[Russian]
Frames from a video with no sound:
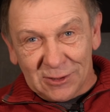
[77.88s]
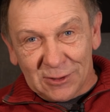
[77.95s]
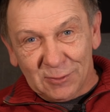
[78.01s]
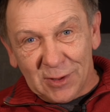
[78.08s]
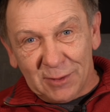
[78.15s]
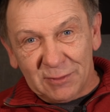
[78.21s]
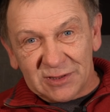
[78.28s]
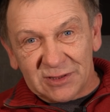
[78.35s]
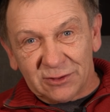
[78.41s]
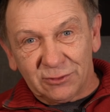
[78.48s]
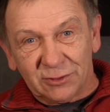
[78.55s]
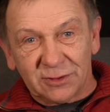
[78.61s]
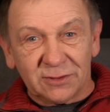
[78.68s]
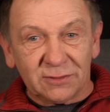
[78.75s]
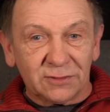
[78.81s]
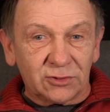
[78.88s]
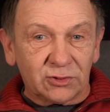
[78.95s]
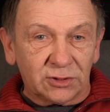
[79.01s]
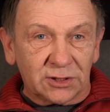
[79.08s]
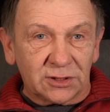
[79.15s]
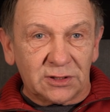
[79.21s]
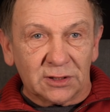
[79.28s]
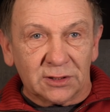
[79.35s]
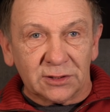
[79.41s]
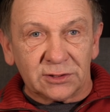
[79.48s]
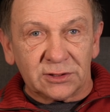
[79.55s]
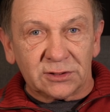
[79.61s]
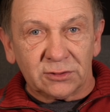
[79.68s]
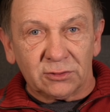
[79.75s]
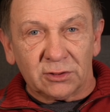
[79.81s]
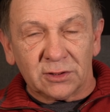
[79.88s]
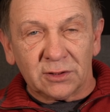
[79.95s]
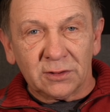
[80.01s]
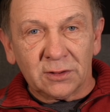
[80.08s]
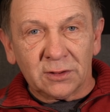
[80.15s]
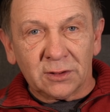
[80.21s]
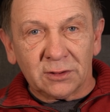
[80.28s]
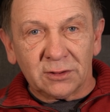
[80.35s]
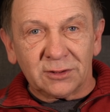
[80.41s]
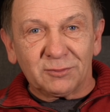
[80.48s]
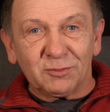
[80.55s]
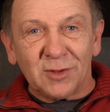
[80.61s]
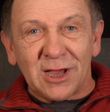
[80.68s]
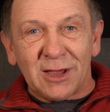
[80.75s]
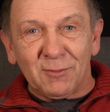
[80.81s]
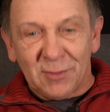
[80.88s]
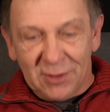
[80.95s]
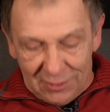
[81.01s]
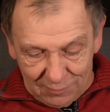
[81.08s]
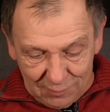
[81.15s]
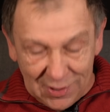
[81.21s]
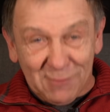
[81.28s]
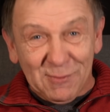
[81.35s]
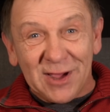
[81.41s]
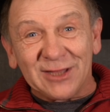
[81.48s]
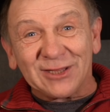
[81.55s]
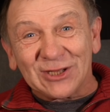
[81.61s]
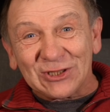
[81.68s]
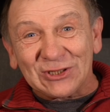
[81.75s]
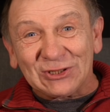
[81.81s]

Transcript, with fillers: Мама заходит и говорит, что ты делаешь, сынок? Говорит, мам, мама, а это